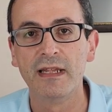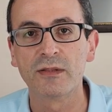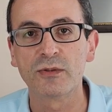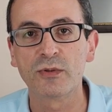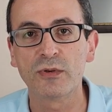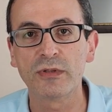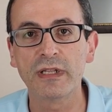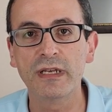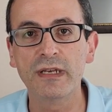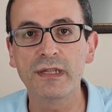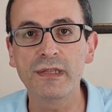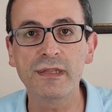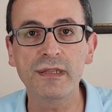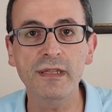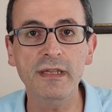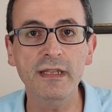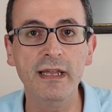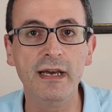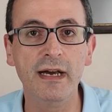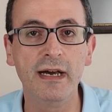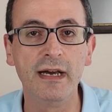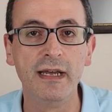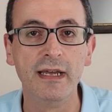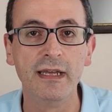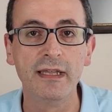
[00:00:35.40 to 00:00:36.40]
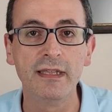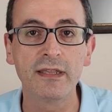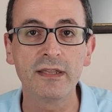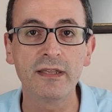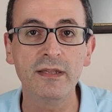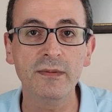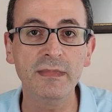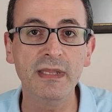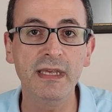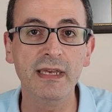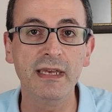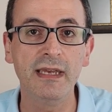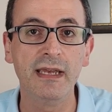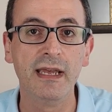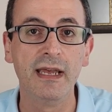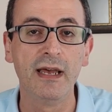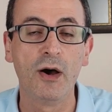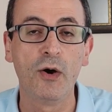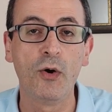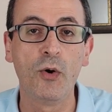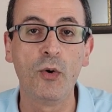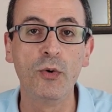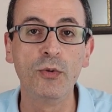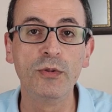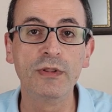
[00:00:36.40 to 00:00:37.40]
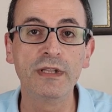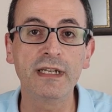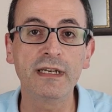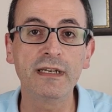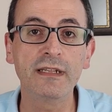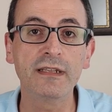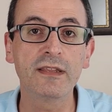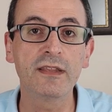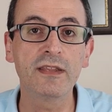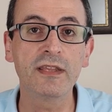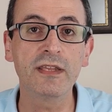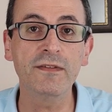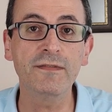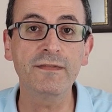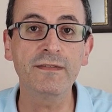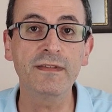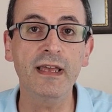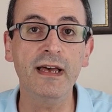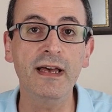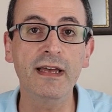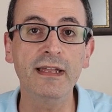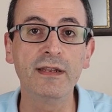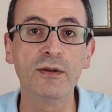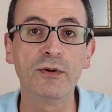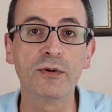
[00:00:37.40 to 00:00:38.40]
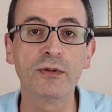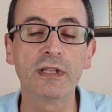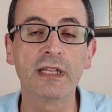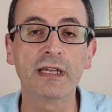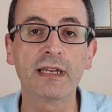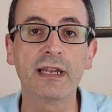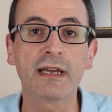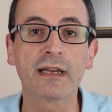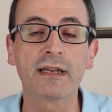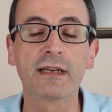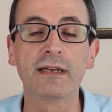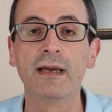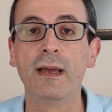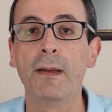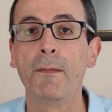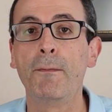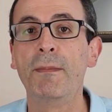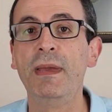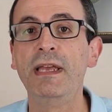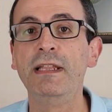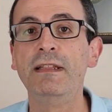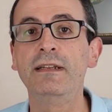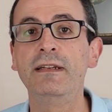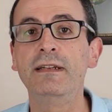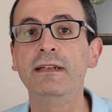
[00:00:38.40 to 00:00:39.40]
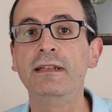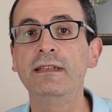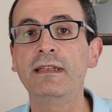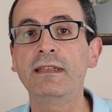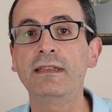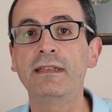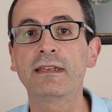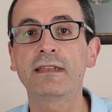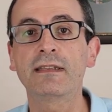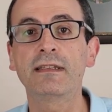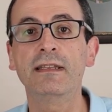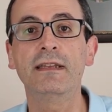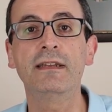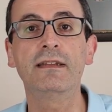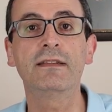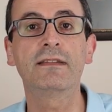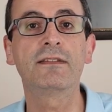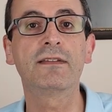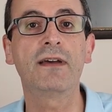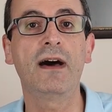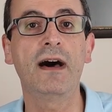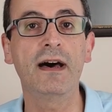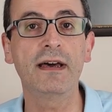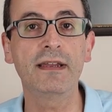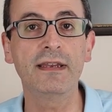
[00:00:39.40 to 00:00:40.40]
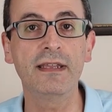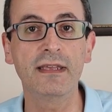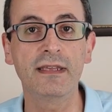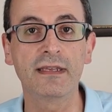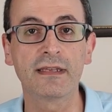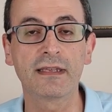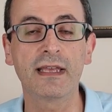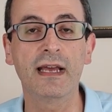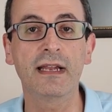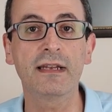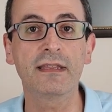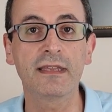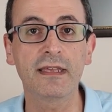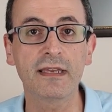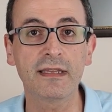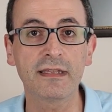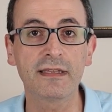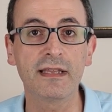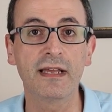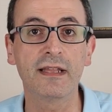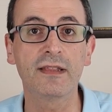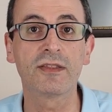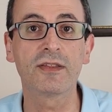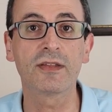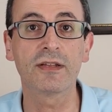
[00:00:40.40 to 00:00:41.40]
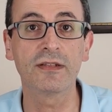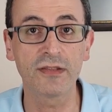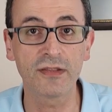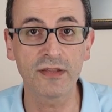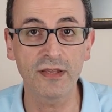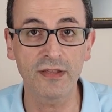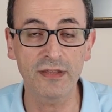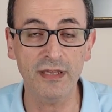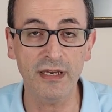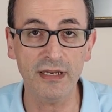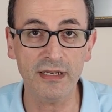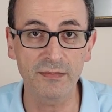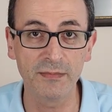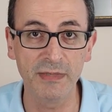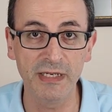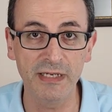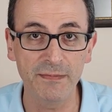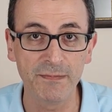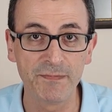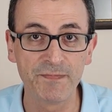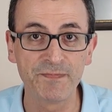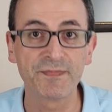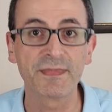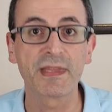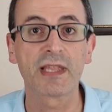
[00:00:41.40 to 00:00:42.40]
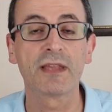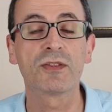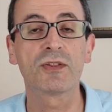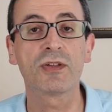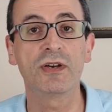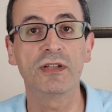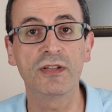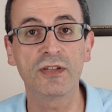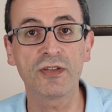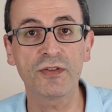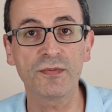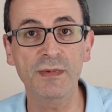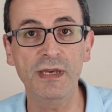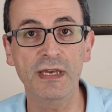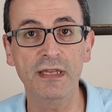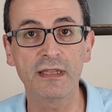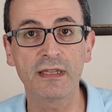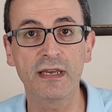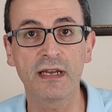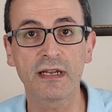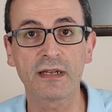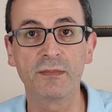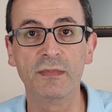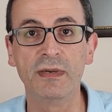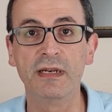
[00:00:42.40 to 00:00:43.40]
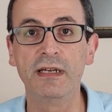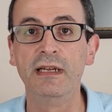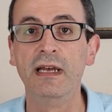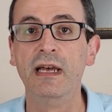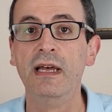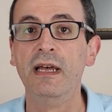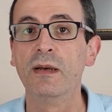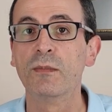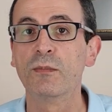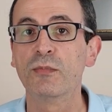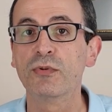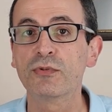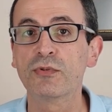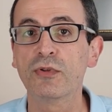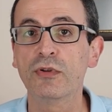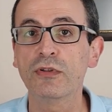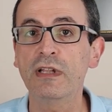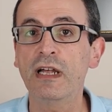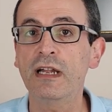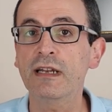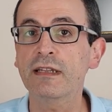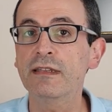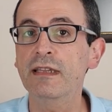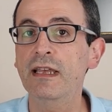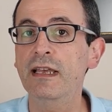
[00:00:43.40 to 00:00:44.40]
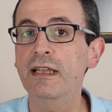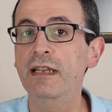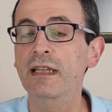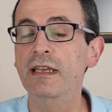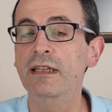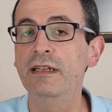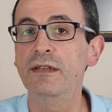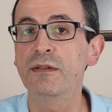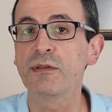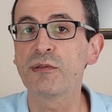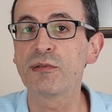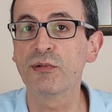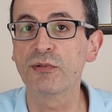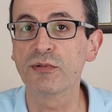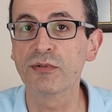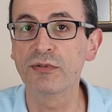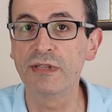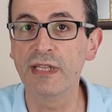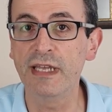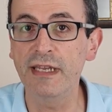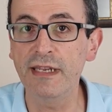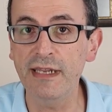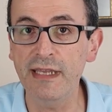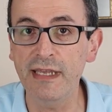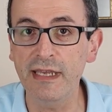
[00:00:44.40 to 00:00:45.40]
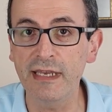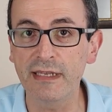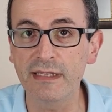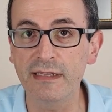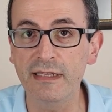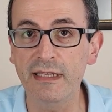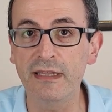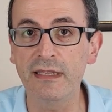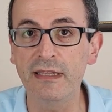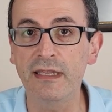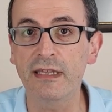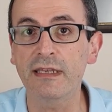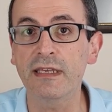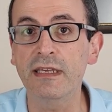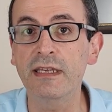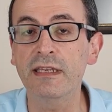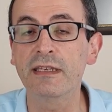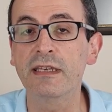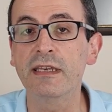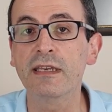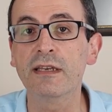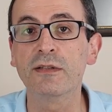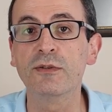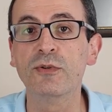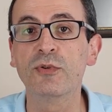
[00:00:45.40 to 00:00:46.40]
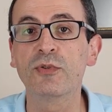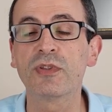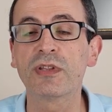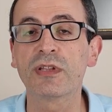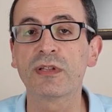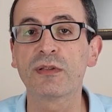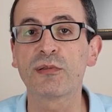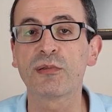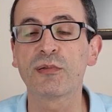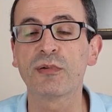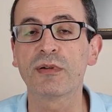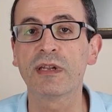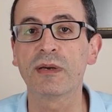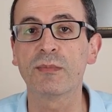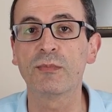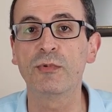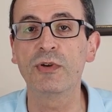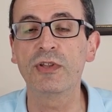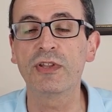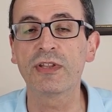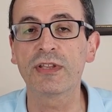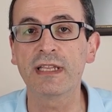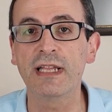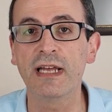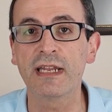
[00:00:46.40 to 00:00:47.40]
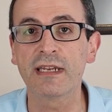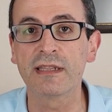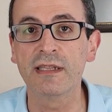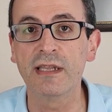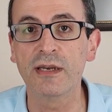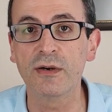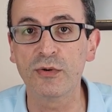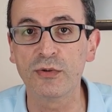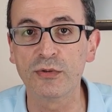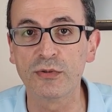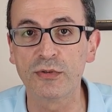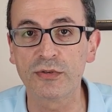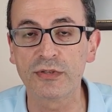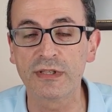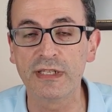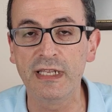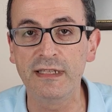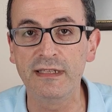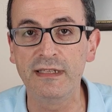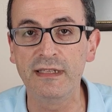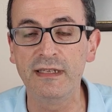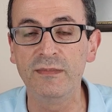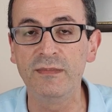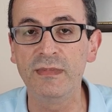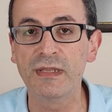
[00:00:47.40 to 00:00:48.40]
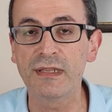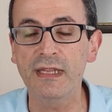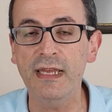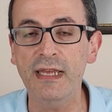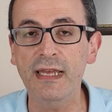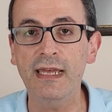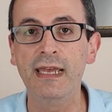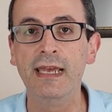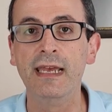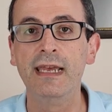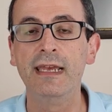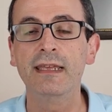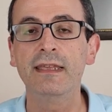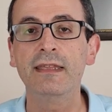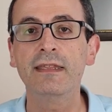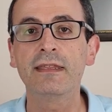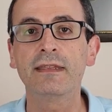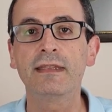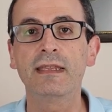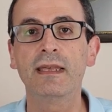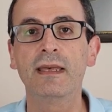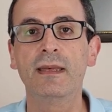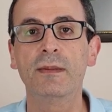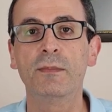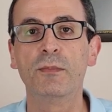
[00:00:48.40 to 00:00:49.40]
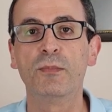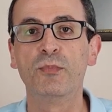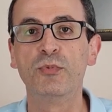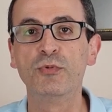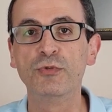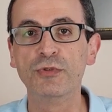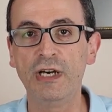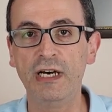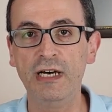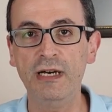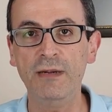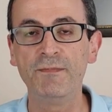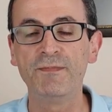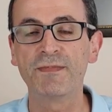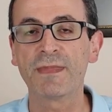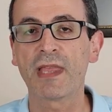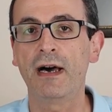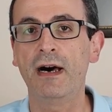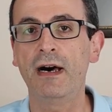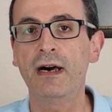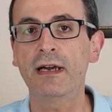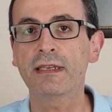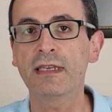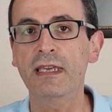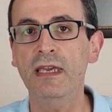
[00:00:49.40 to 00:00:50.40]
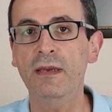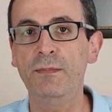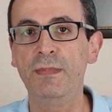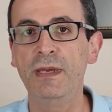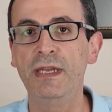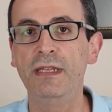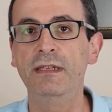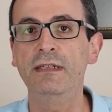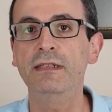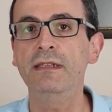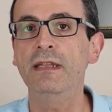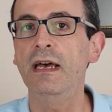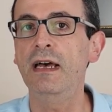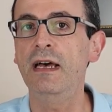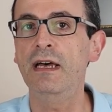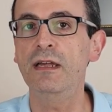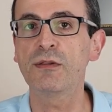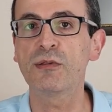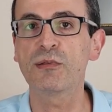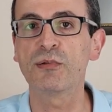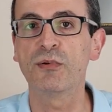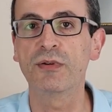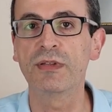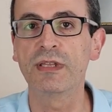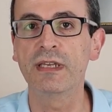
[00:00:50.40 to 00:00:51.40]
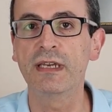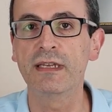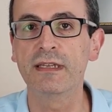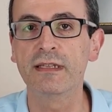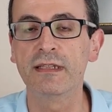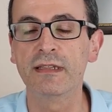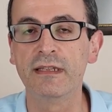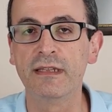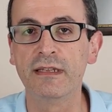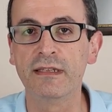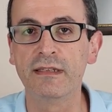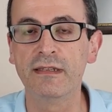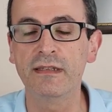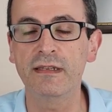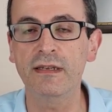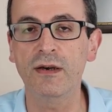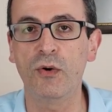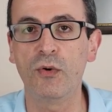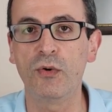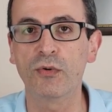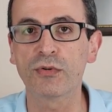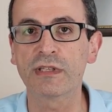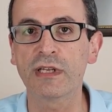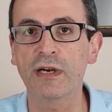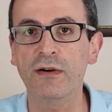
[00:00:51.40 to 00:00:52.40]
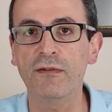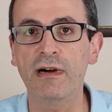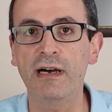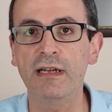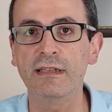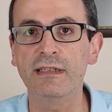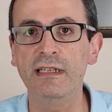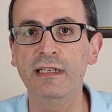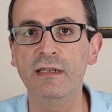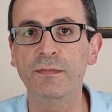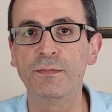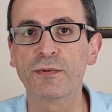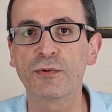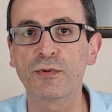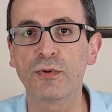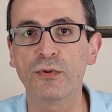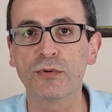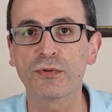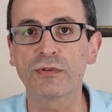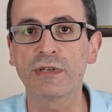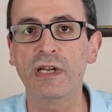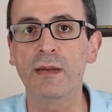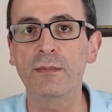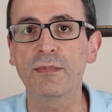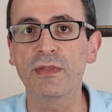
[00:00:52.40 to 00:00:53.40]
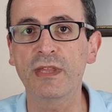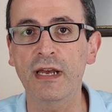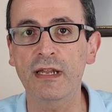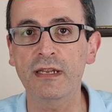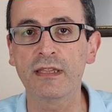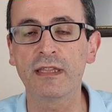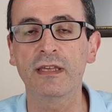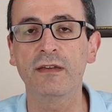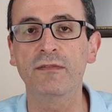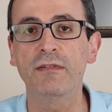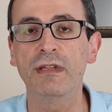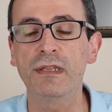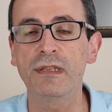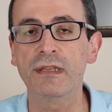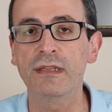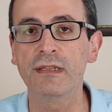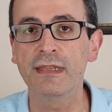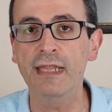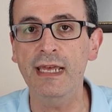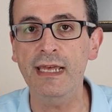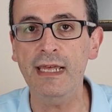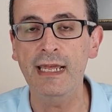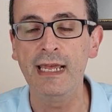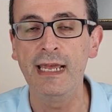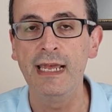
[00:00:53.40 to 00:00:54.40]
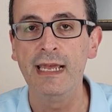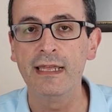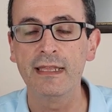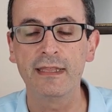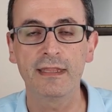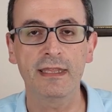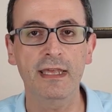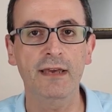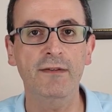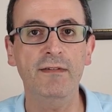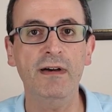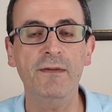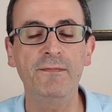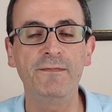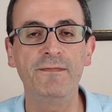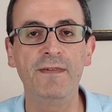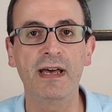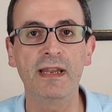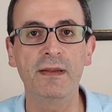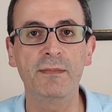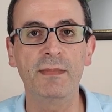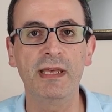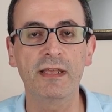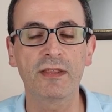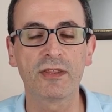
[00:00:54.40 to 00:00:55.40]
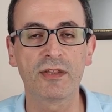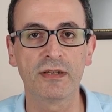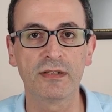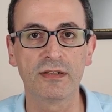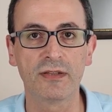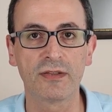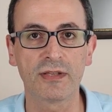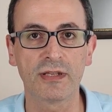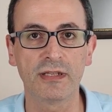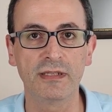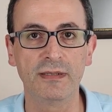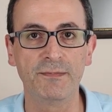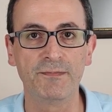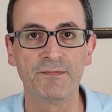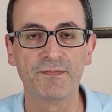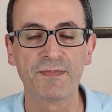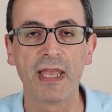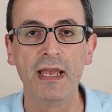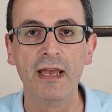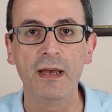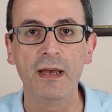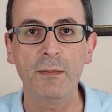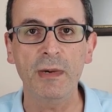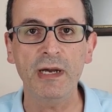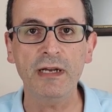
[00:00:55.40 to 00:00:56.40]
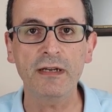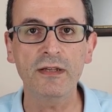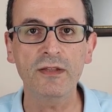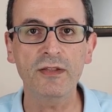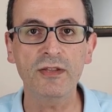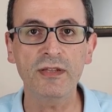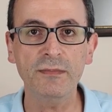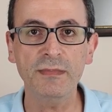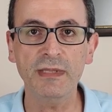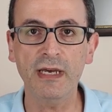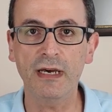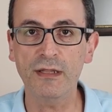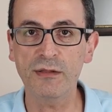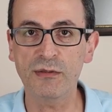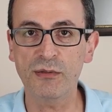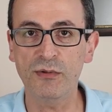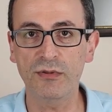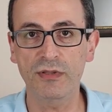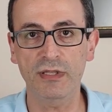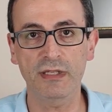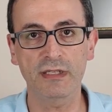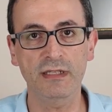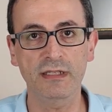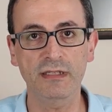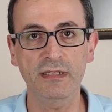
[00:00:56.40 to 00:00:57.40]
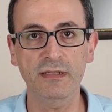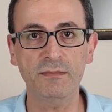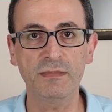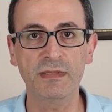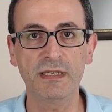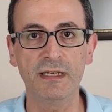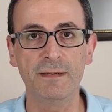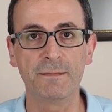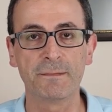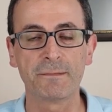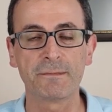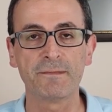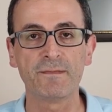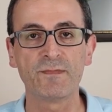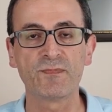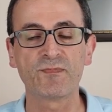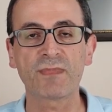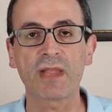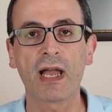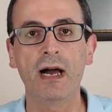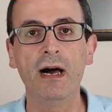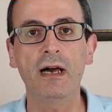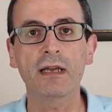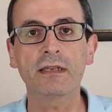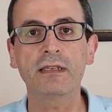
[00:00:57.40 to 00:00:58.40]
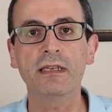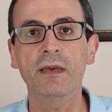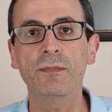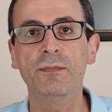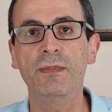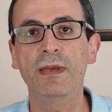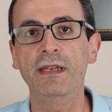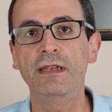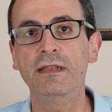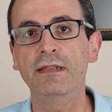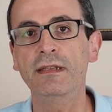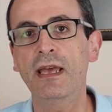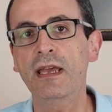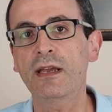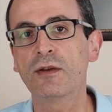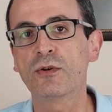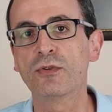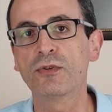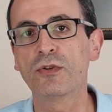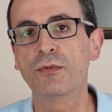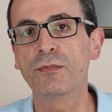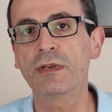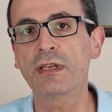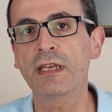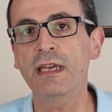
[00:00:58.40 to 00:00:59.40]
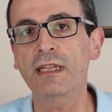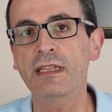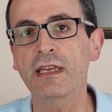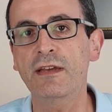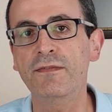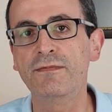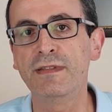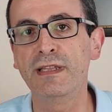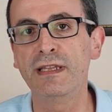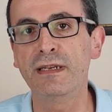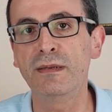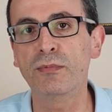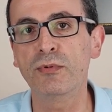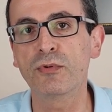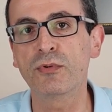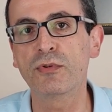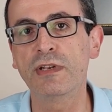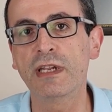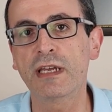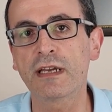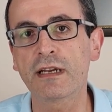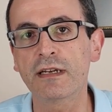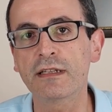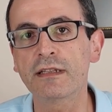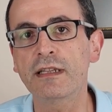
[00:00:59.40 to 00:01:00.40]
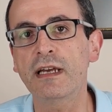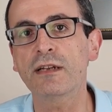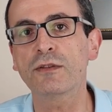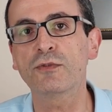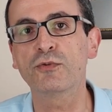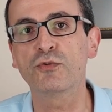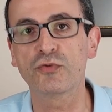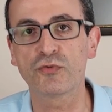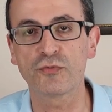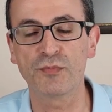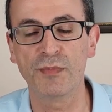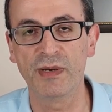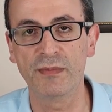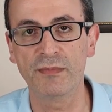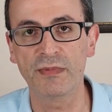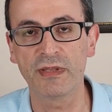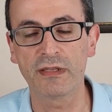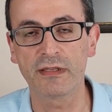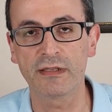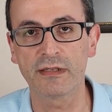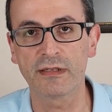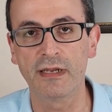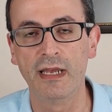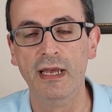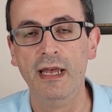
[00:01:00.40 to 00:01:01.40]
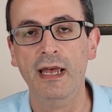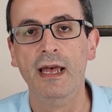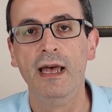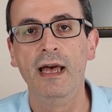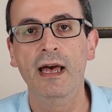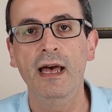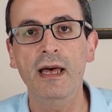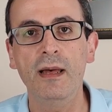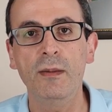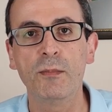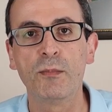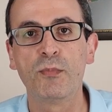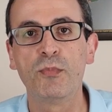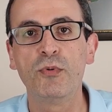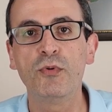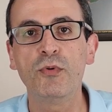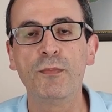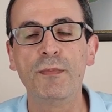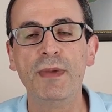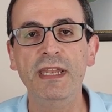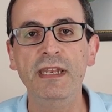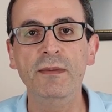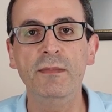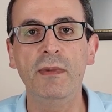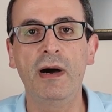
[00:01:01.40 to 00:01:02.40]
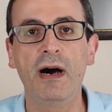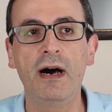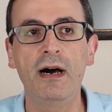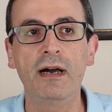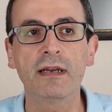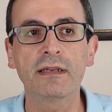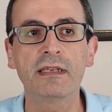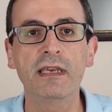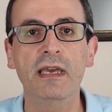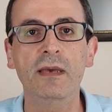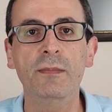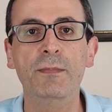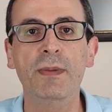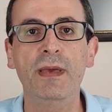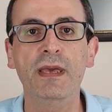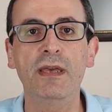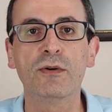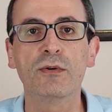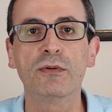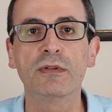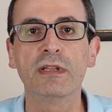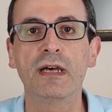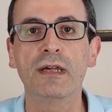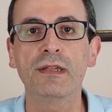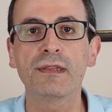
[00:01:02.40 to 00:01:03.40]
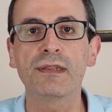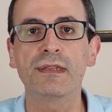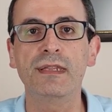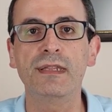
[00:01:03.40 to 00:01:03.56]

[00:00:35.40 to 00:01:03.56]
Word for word: Dolayısıyla şimdi onların çift tane olarak belirledikleri tarih gerçekten çalışacak mı? çalışmayacak mı? Bu dolar TL'nin sonu nereye gidecek? 2 yıl 3 yıl sonra bu işler ne olur dediğimizde işte buna AKP'nin en son yayınladığı orta vadeli program çerçevesinde cevap vermeye çalışalım. Bakın şimdi az önce dedim ki AKP'nin ekonomik hedefleri bugüne kadar tutmamıştır. Ha bu benim AKP'ye olan